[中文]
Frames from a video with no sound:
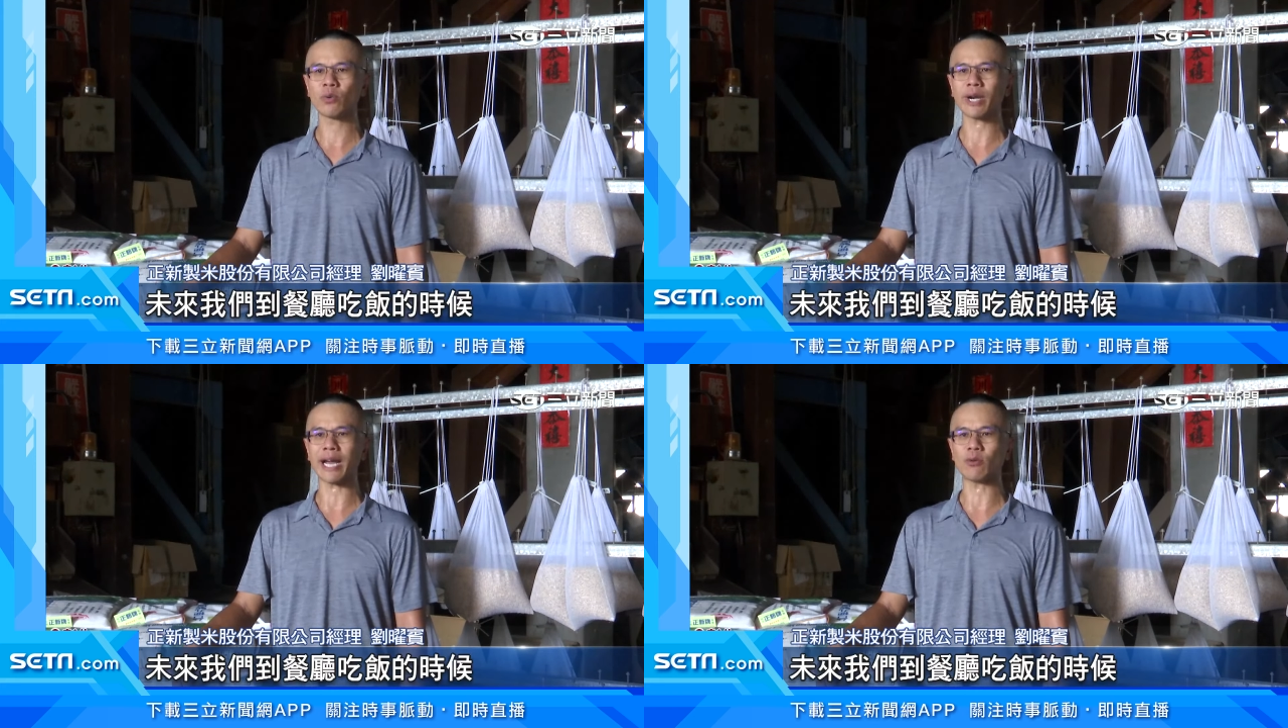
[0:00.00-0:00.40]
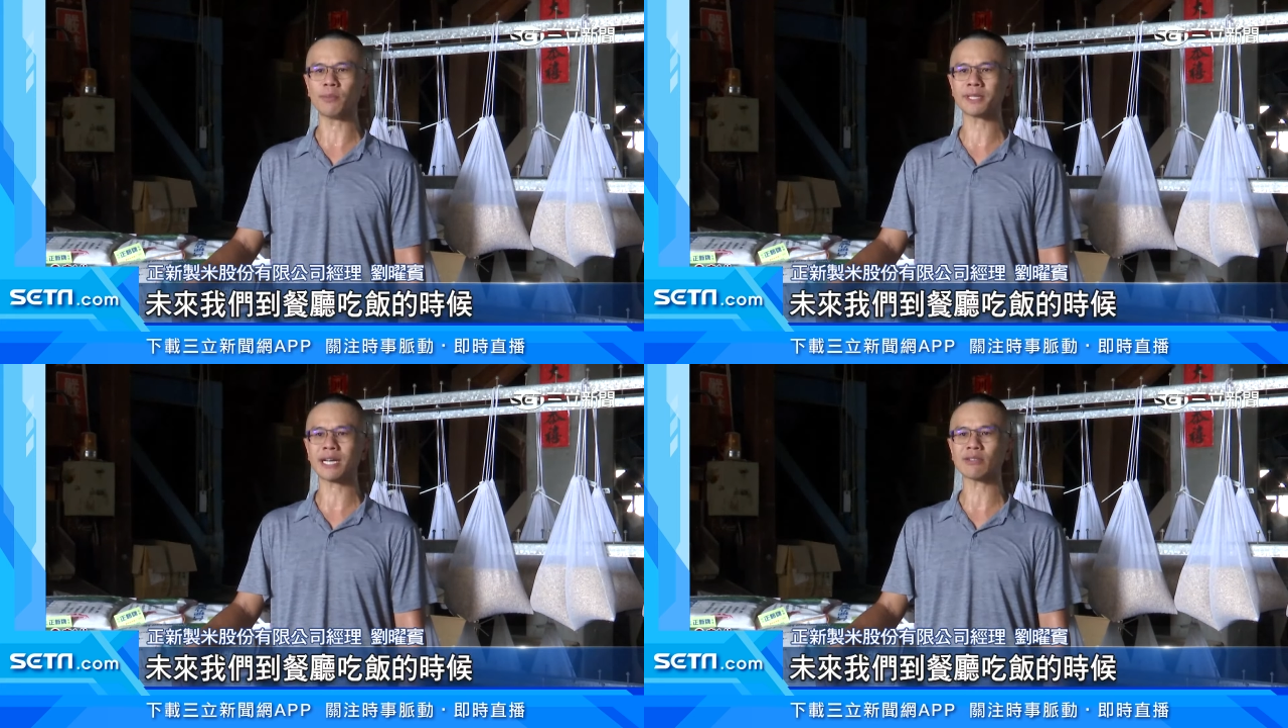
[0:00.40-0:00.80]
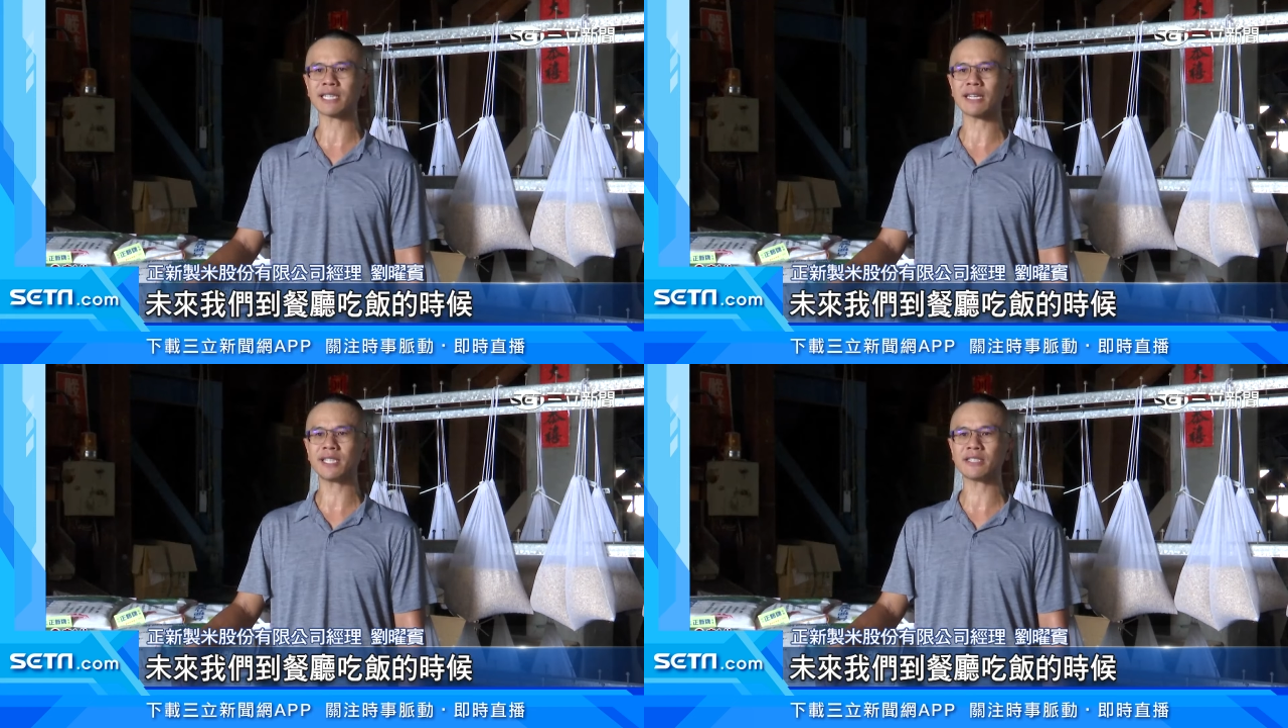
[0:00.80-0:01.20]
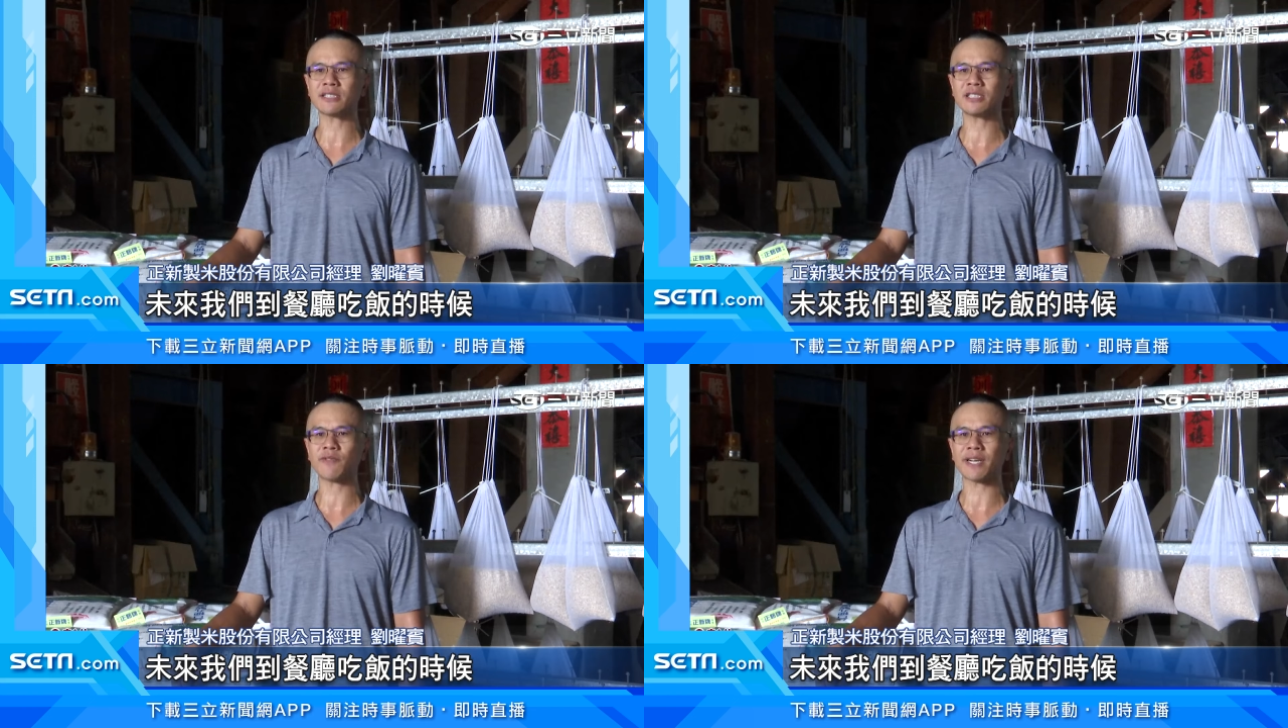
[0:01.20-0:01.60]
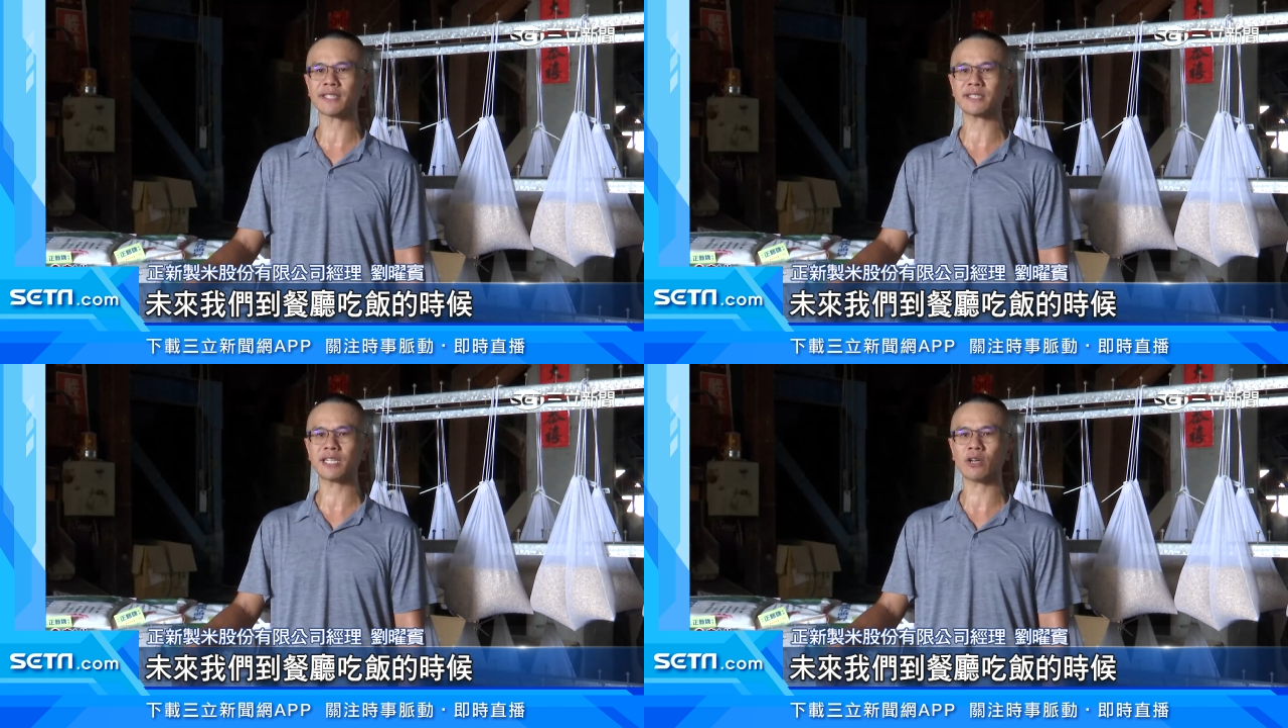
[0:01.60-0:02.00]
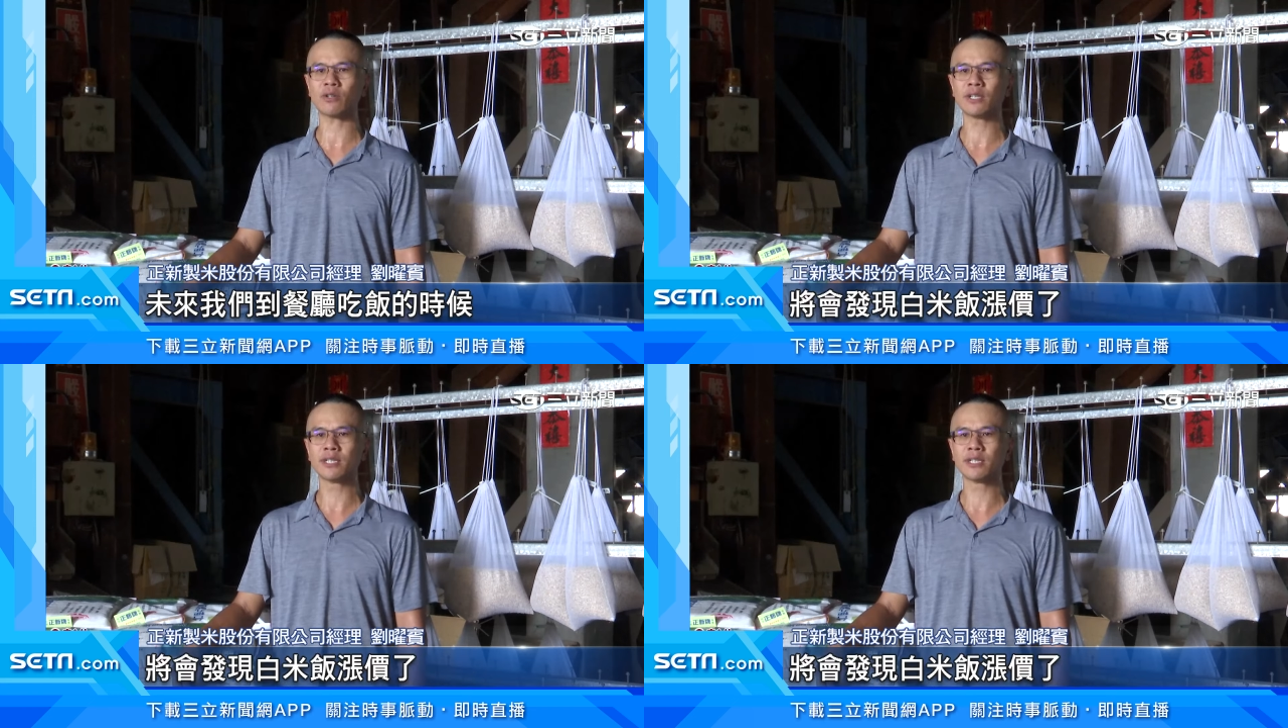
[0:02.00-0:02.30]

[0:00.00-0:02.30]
未来我们到餐厅吃饭的时候，